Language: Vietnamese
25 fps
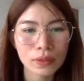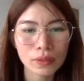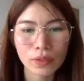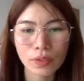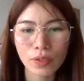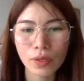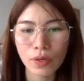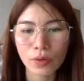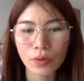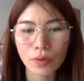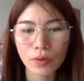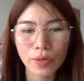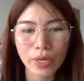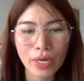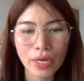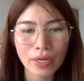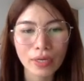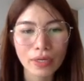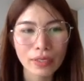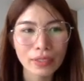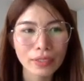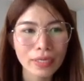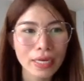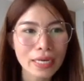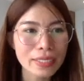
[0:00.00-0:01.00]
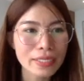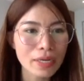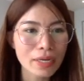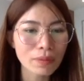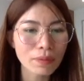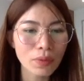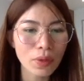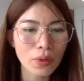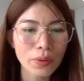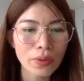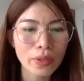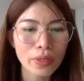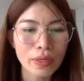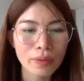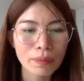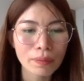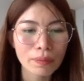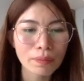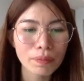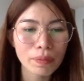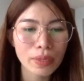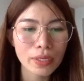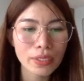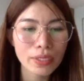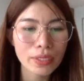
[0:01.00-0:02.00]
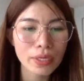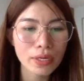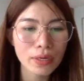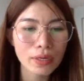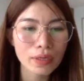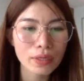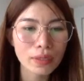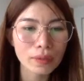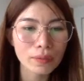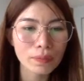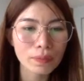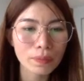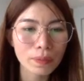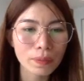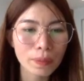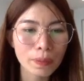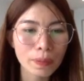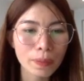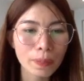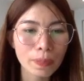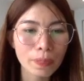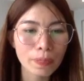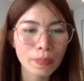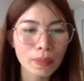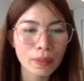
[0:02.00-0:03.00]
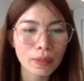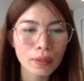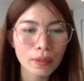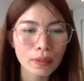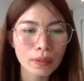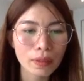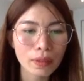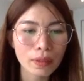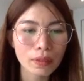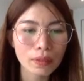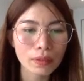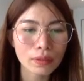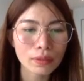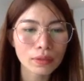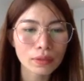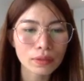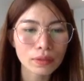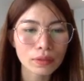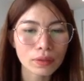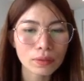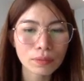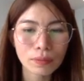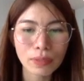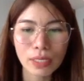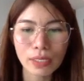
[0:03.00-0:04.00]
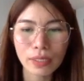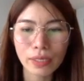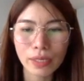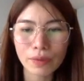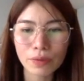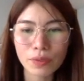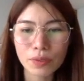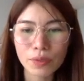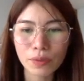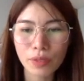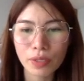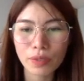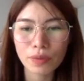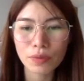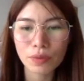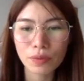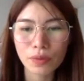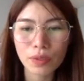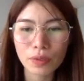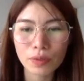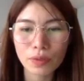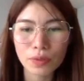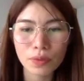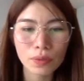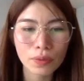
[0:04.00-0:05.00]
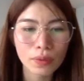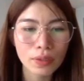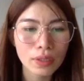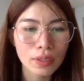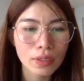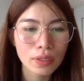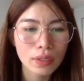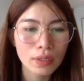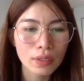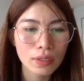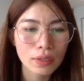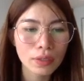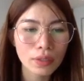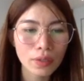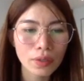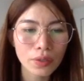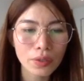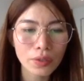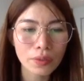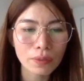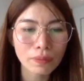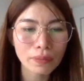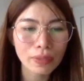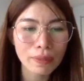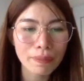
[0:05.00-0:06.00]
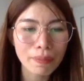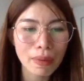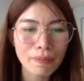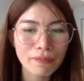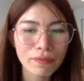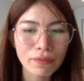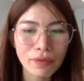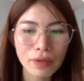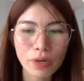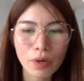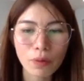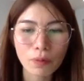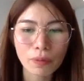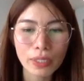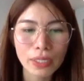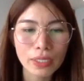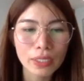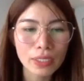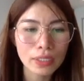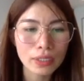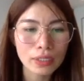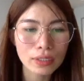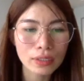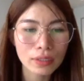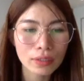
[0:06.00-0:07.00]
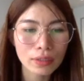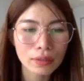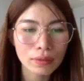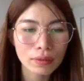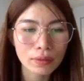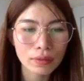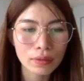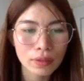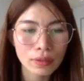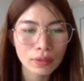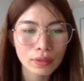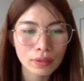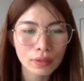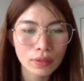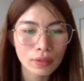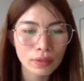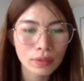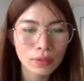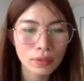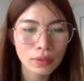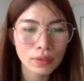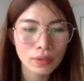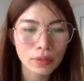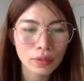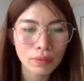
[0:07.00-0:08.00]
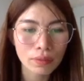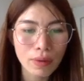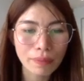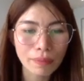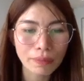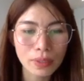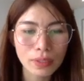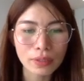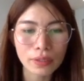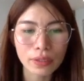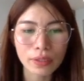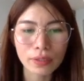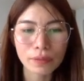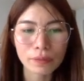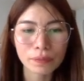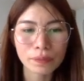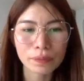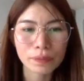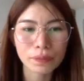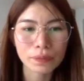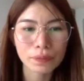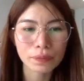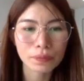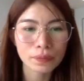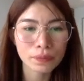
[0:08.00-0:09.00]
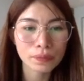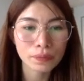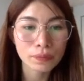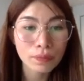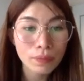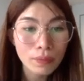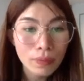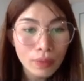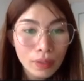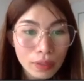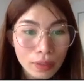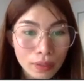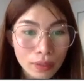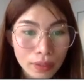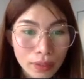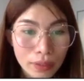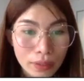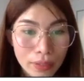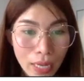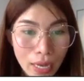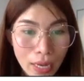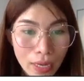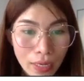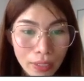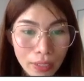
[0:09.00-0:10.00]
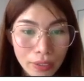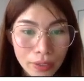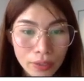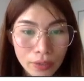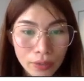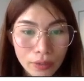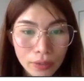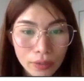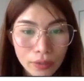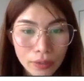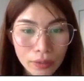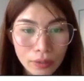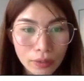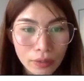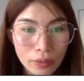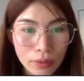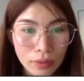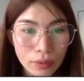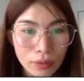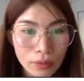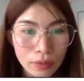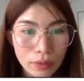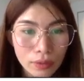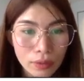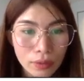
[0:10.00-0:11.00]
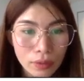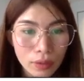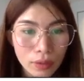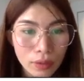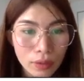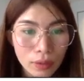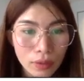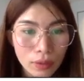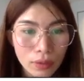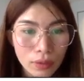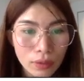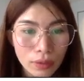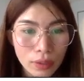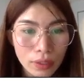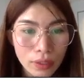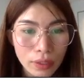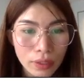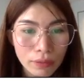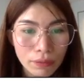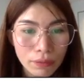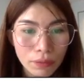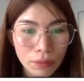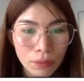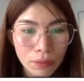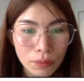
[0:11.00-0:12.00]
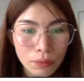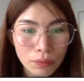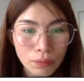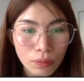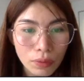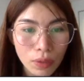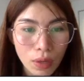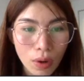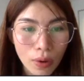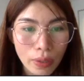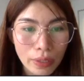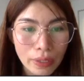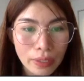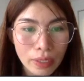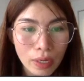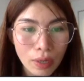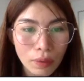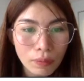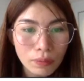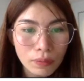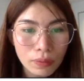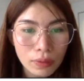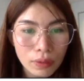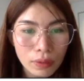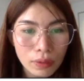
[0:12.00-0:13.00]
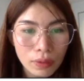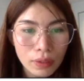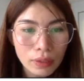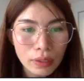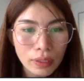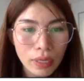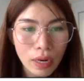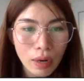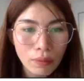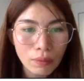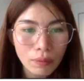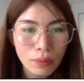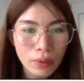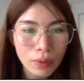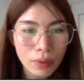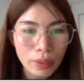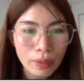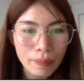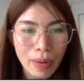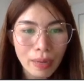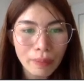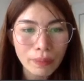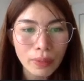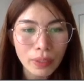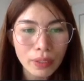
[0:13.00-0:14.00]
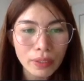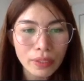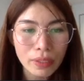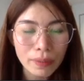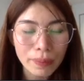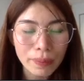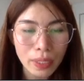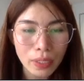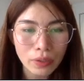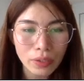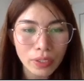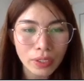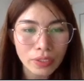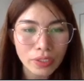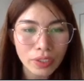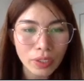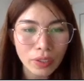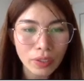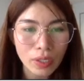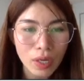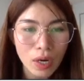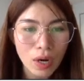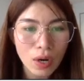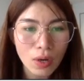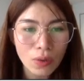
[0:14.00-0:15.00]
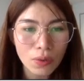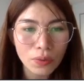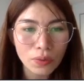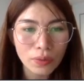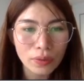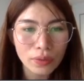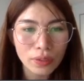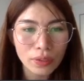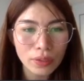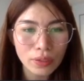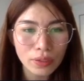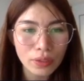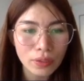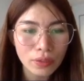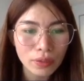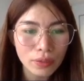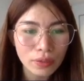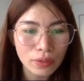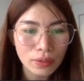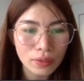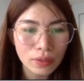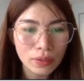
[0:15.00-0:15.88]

rồi ok đã xong rồi bây giờ à, chúng ta kéo xuống kéo xuống kéo xuống rồi chúng ta bấm vào đồng ý rồi bấm gửi chị ta thấy uh, ờ, cái này có hay không không hoặc các bạn mới thì bạn có thể chọn có luôn đi cho nó